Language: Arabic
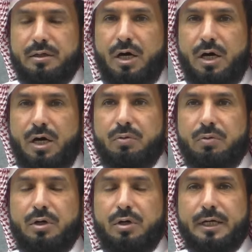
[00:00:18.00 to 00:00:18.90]
أو
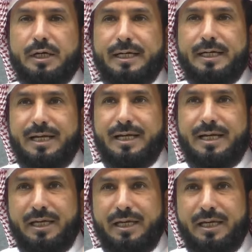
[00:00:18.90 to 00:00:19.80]
قتل
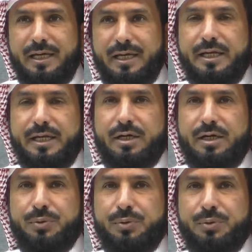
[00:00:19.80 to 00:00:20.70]
أخيه
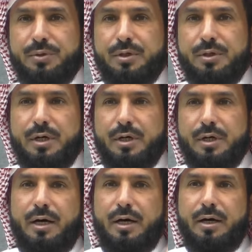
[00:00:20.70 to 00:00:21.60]
لأنه
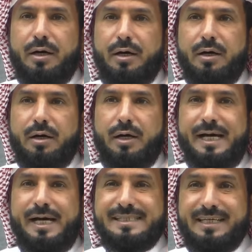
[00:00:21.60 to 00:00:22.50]
آه،
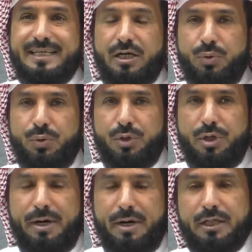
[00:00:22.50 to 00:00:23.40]
حسده
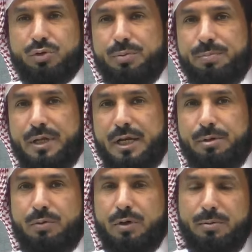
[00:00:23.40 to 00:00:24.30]
لماذا تقبل
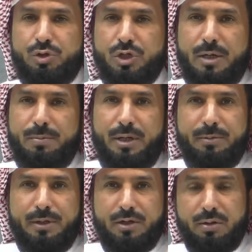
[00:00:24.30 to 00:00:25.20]
منه ولم يتقبل
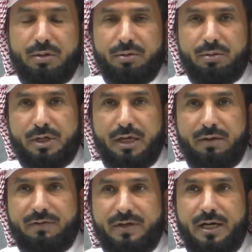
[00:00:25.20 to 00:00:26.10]
منه انظروا
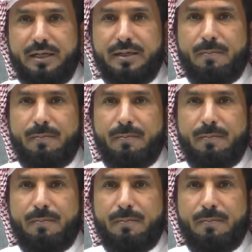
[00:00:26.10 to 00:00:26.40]
كيف كان